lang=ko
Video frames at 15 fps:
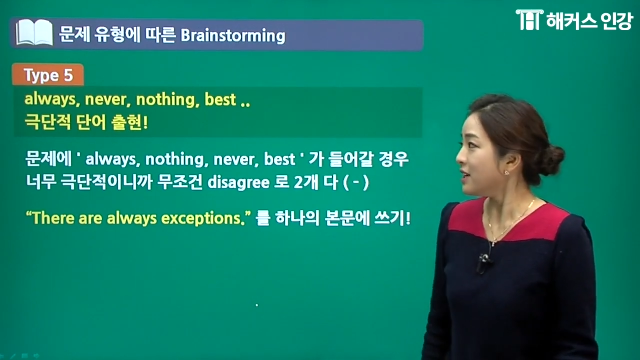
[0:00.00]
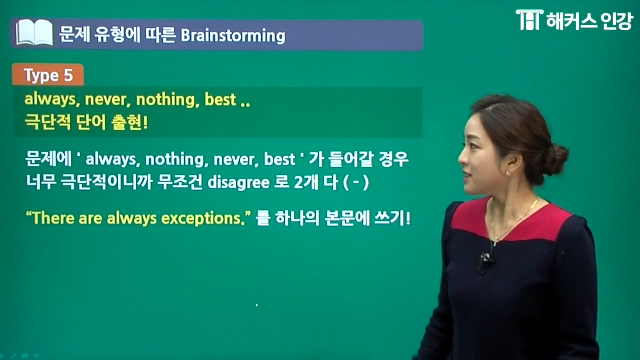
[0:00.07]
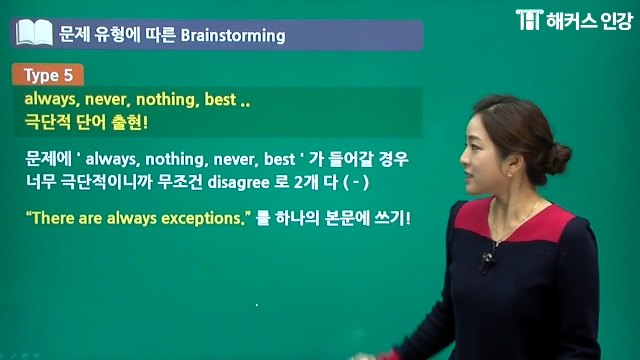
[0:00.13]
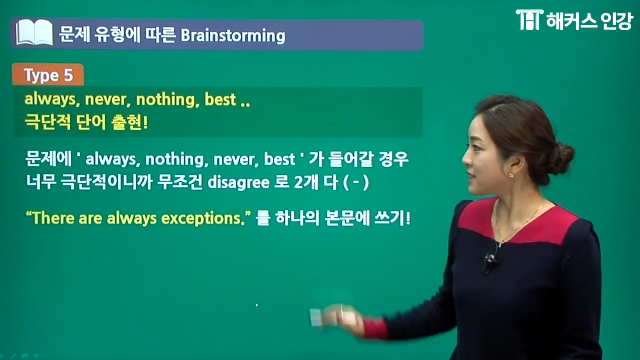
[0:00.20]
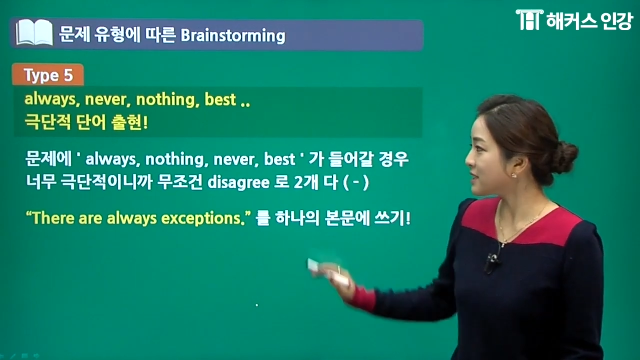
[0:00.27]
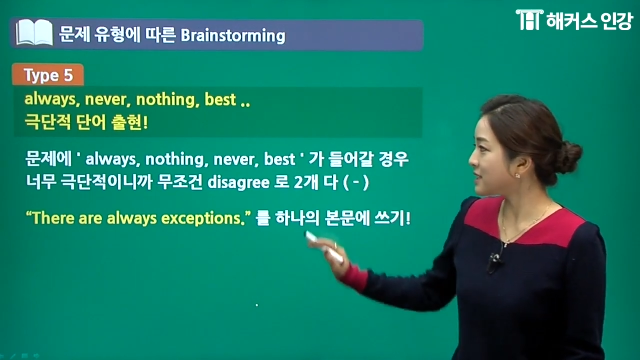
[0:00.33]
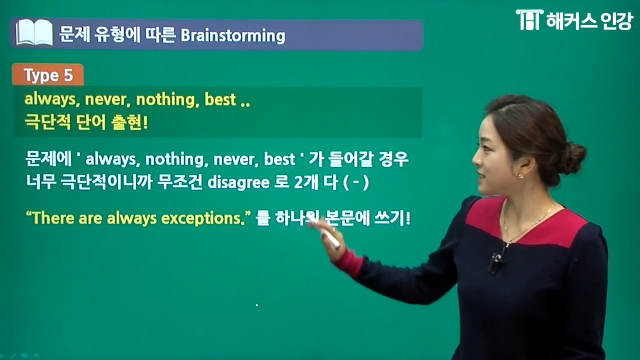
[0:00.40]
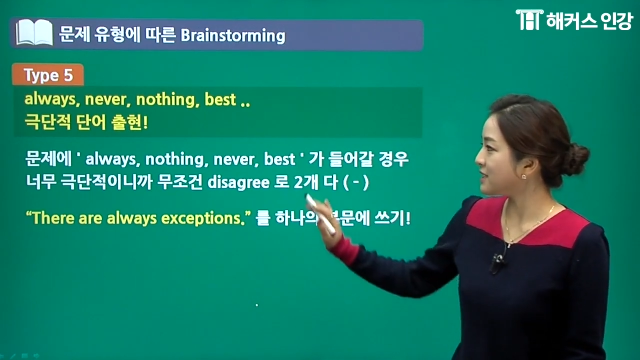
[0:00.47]

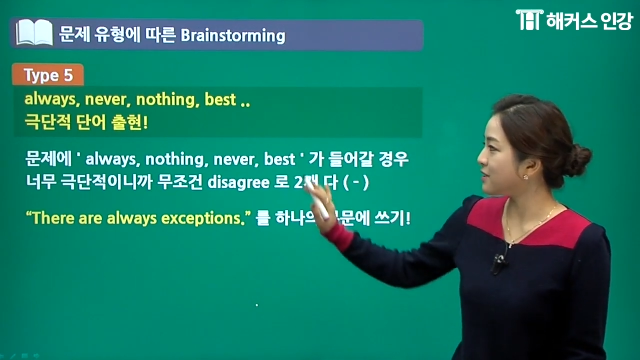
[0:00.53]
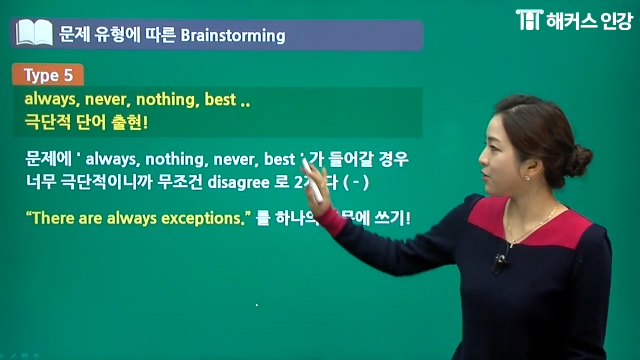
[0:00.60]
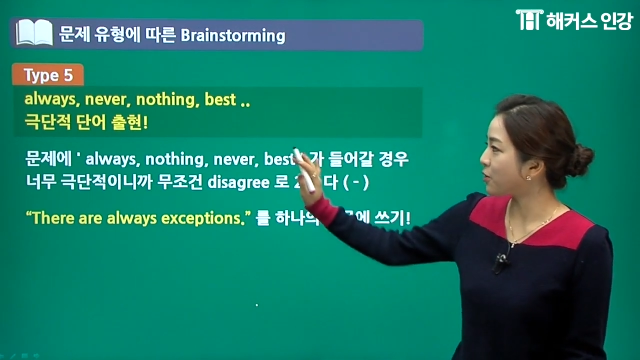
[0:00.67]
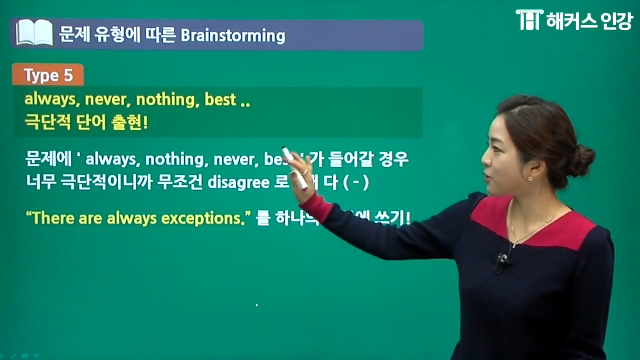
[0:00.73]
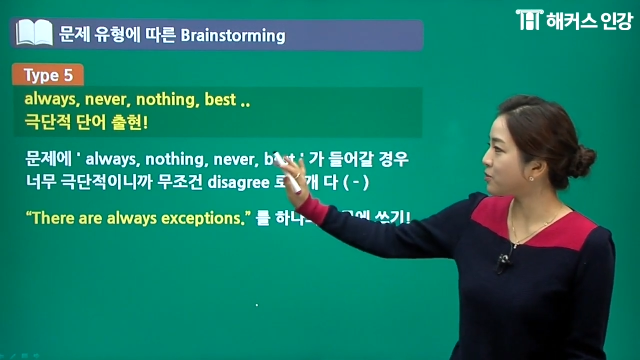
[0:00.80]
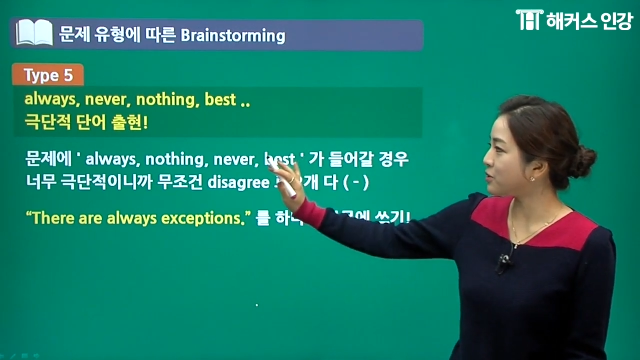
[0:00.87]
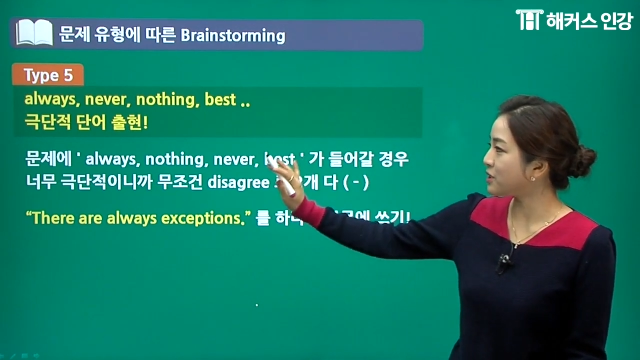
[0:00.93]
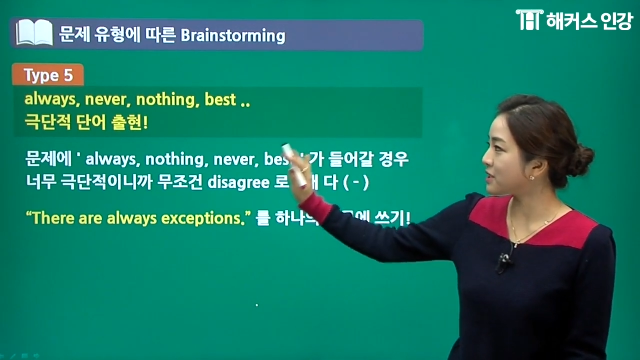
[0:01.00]
사실
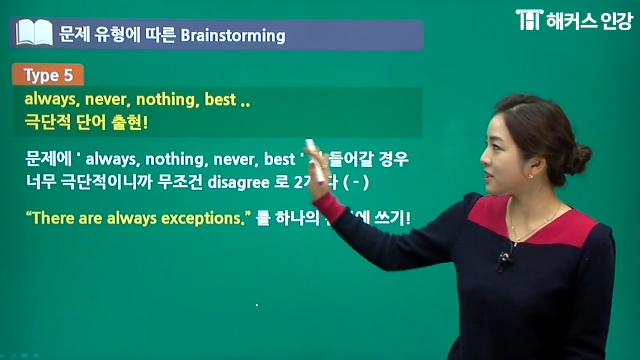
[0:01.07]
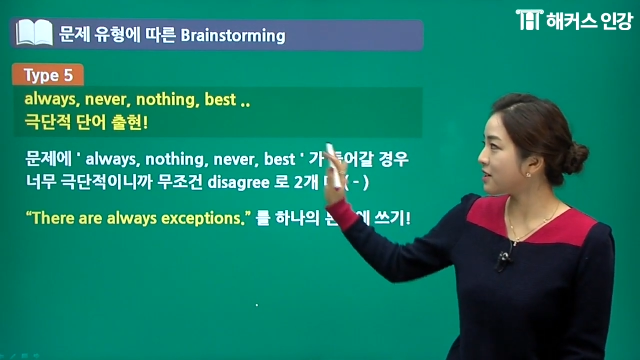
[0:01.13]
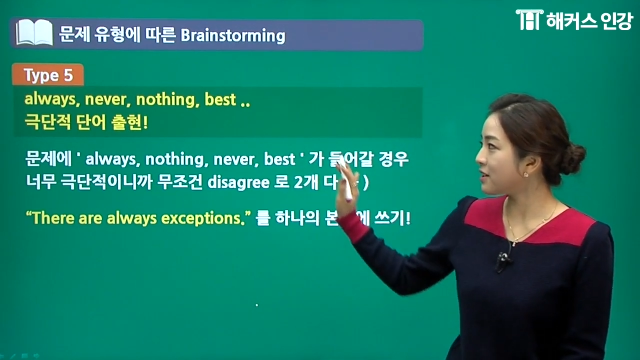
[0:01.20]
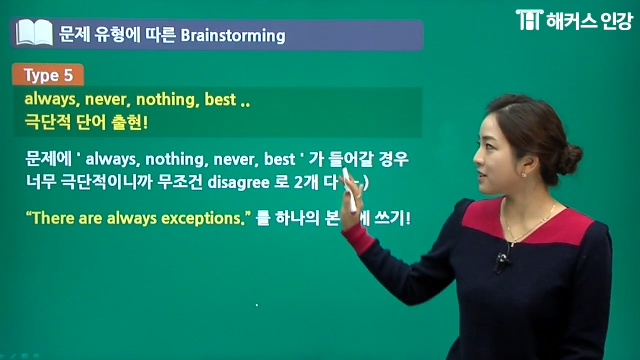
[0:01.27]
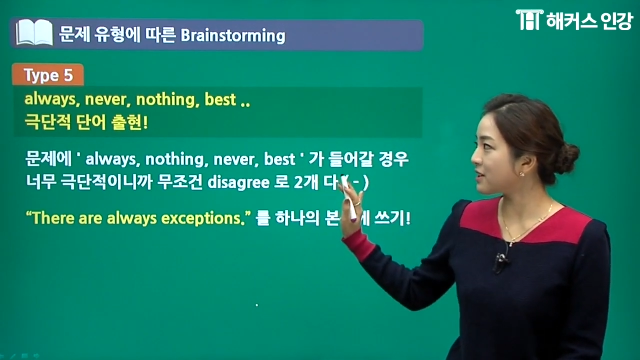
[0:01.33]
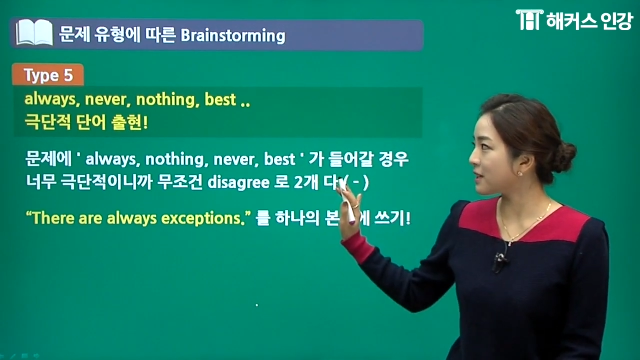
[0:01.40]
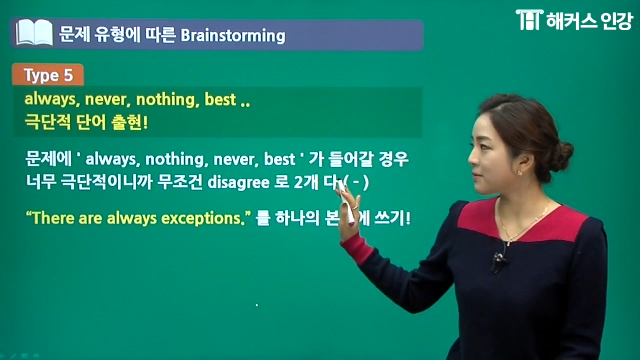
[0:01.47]
여러분이 생각을